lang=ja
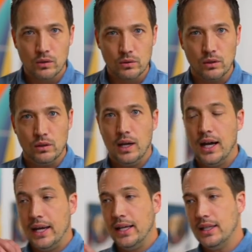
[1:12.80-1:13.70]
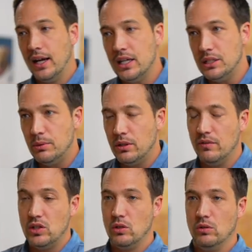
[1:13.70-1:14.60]
このあなたが自分
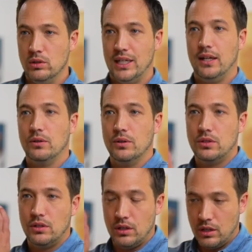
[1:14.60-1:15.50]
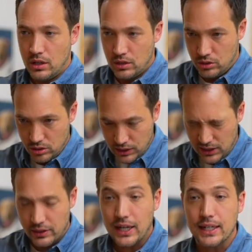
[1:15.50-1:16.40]
のビジョンを成功する10
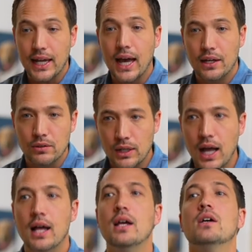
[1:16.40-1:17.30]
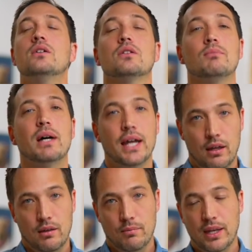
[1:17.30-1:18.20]
人の中に入るのか、そのまだ
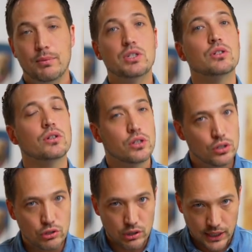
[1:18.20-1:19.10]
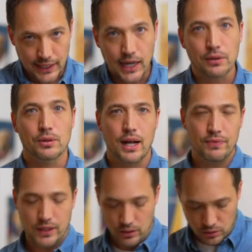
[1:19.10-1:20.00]
学び中の90人になるの
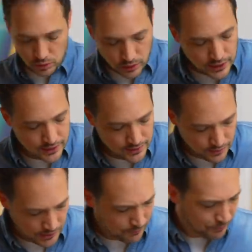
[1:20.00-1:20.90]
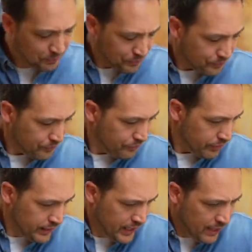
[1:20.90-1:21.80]
かっていうことなんですよね。
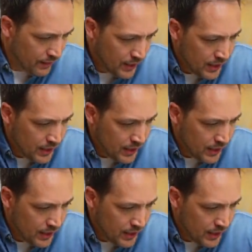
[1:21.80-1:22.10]
で、